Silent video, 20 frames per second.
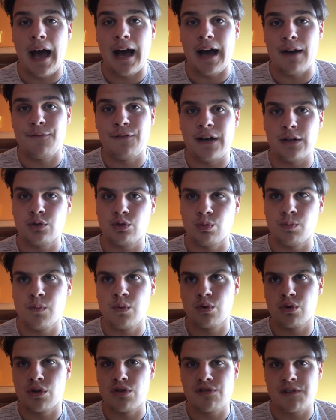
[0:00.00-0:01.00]
ha fatto
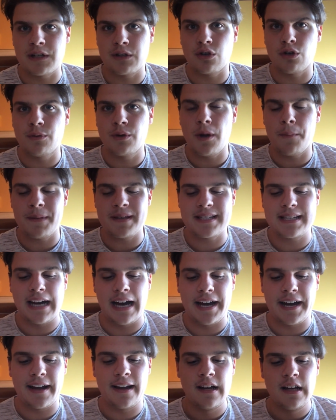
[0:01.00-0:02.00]
un brutto risultato come noi a
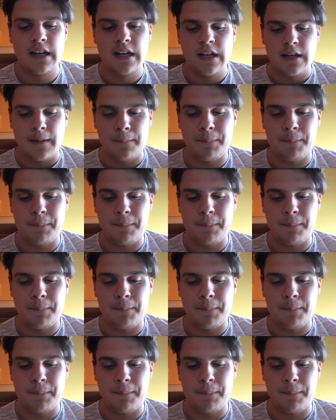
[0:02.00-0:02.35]
Pescara,